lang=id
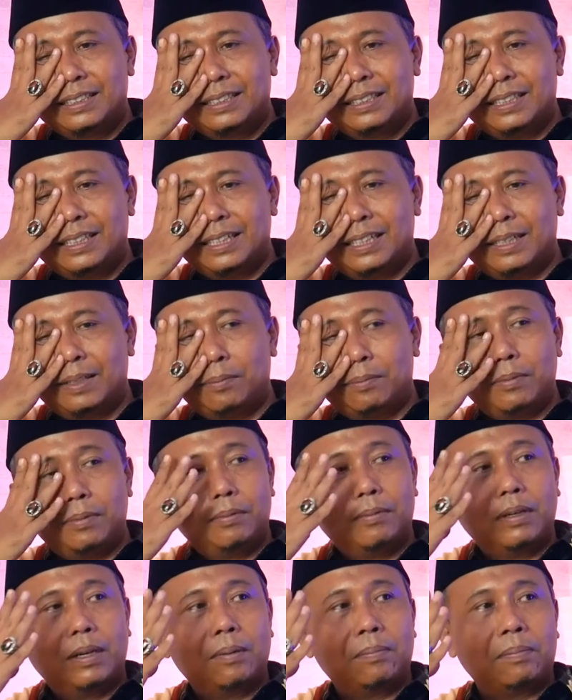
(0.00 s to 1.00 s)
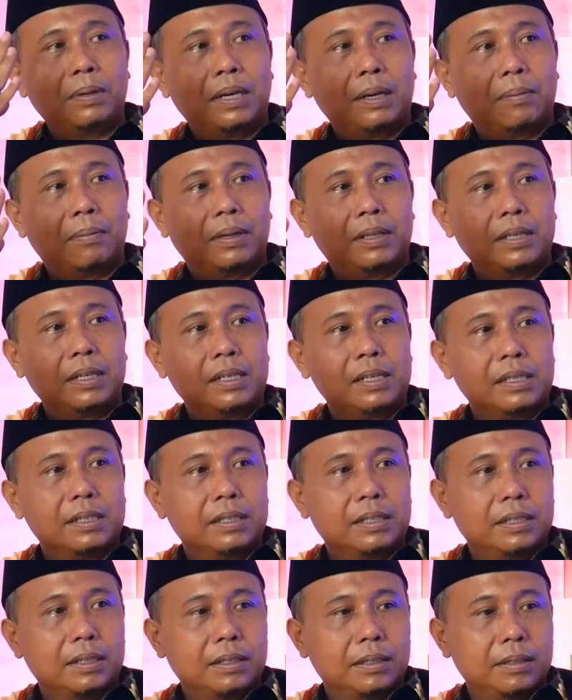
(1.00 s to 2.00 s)
um, apa namanya
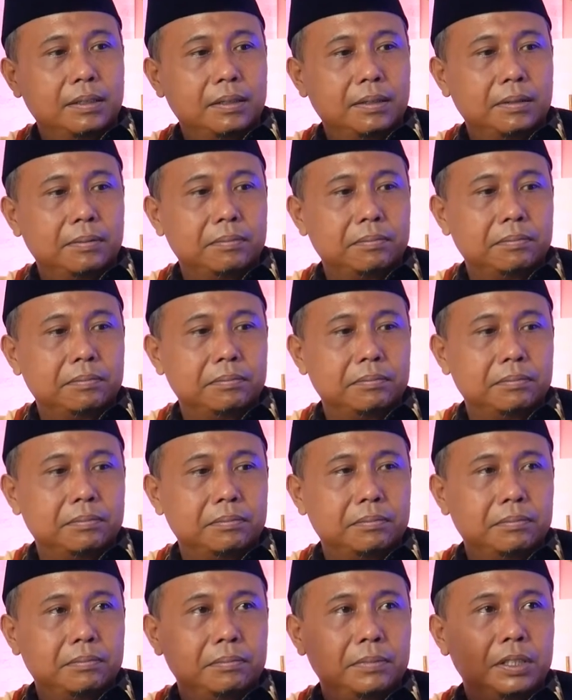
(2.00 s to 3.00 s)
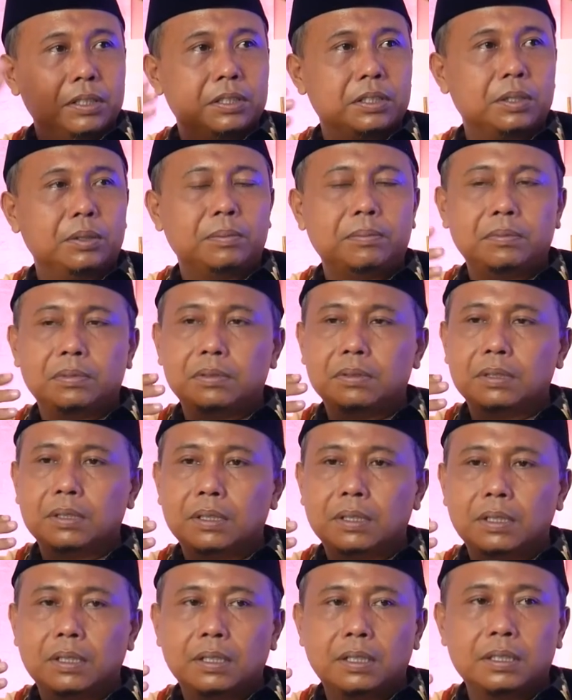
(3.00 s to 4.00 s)
mencium
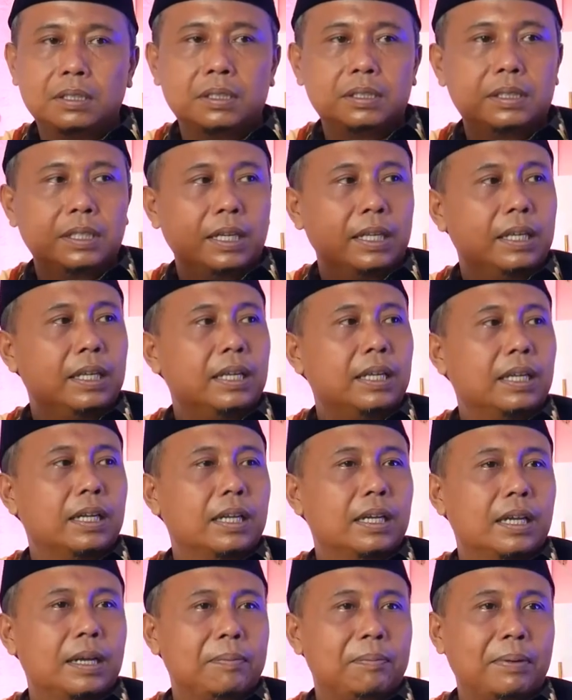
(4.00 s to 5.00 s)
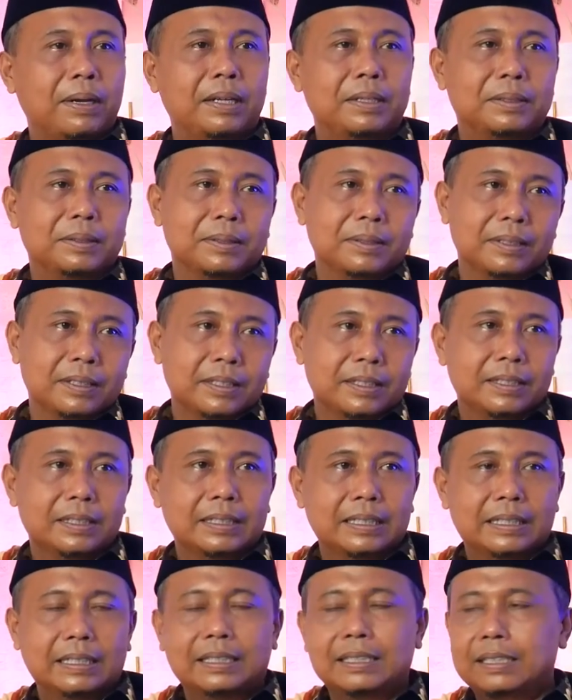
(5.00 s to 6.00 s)
istri apa itu
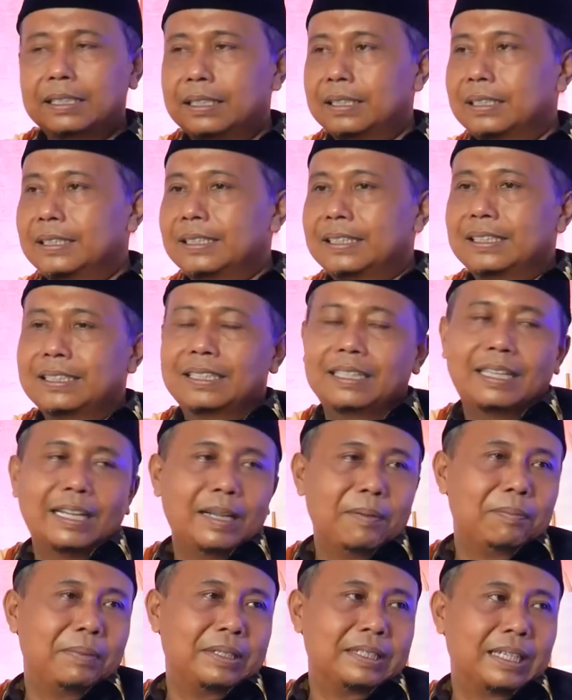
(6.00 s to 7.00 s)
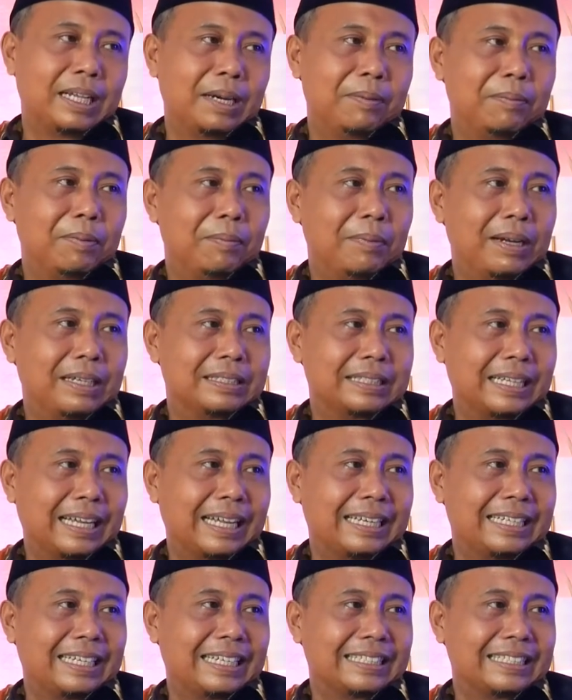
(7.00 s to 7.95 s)
apa cara membahasakannya